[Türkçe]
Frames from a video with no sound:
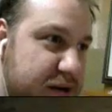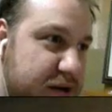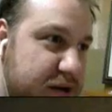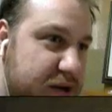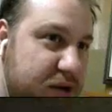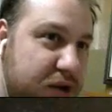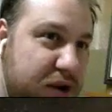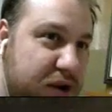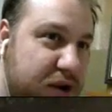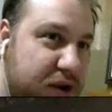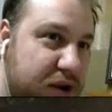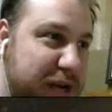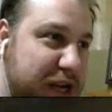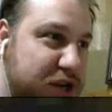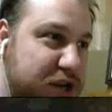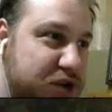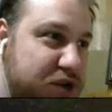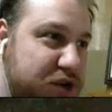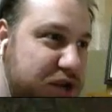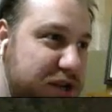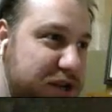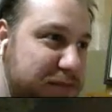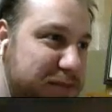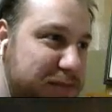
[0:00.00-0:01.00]
Önümde
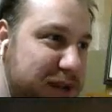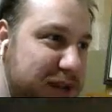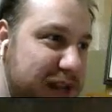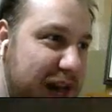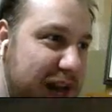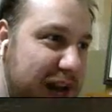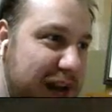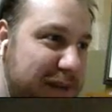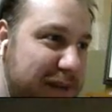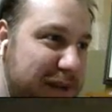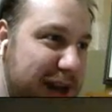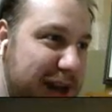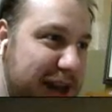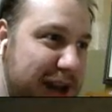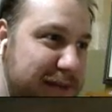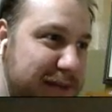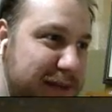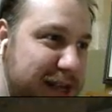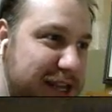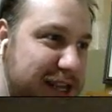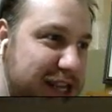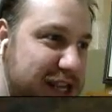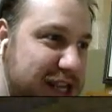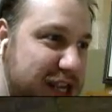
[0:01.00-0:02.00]
şu zıpıda araba
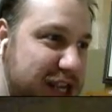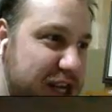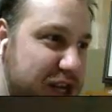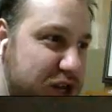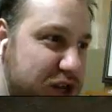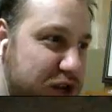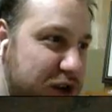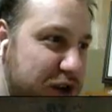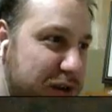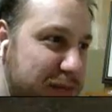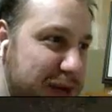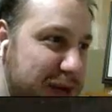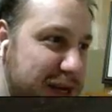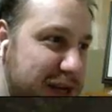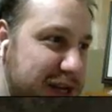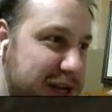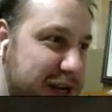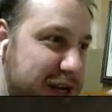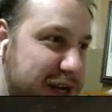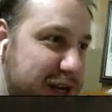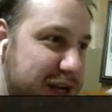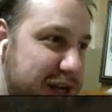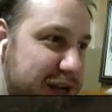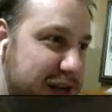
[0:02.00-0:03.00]
gelmesi sıkıntı olmayacak.